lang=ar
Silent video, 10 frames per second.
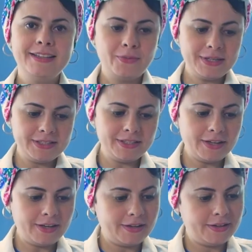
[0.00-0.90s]
دلوقتي
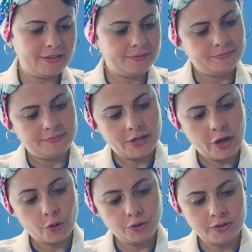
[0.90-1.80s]

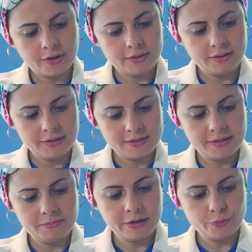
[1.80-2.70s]
هحط خليط
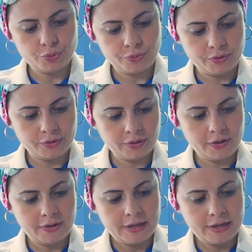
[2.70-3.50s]
الزبدة والشوكولاتة